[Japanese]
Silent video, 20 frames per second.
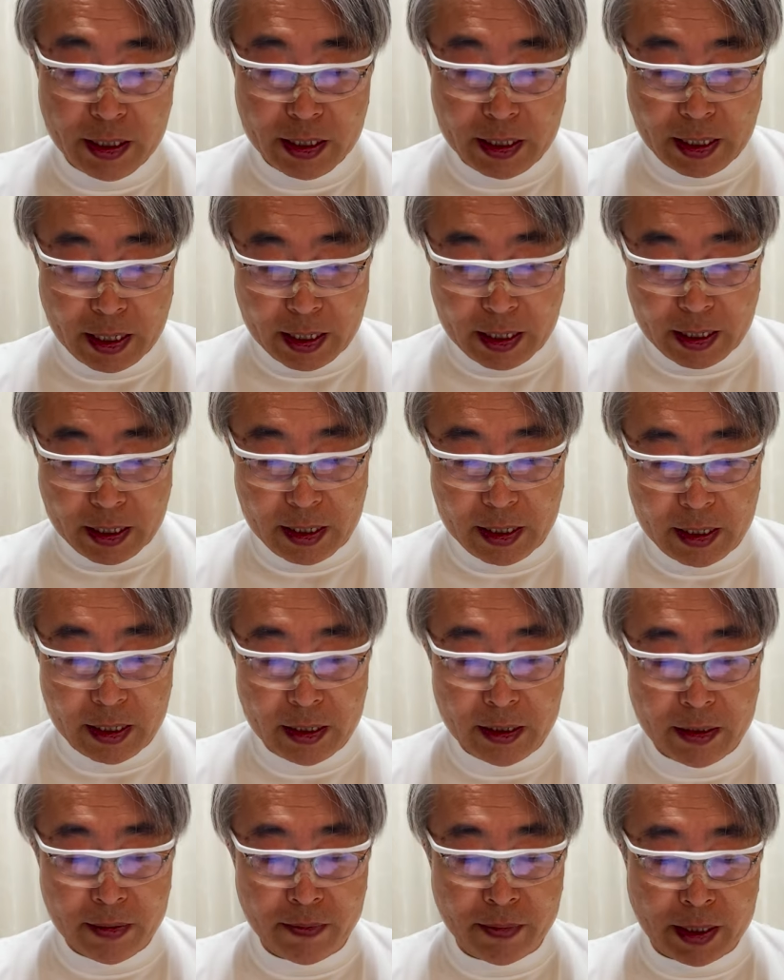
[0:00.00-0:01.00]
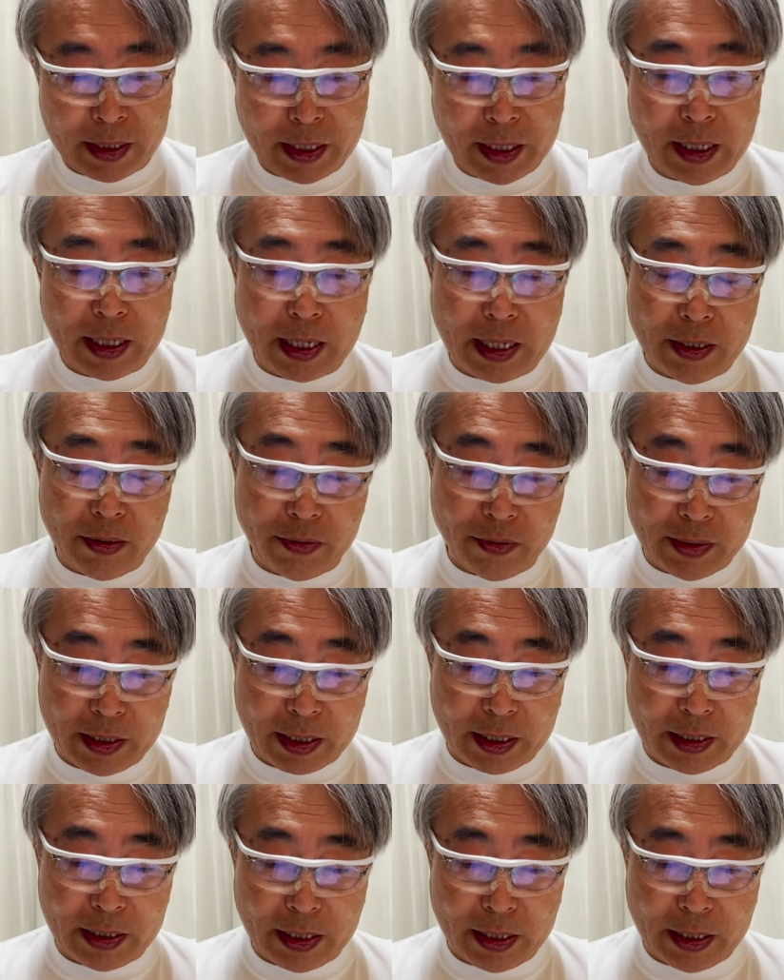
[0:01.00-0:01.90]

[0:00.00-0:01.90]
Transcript: が、まあ、7回を投げ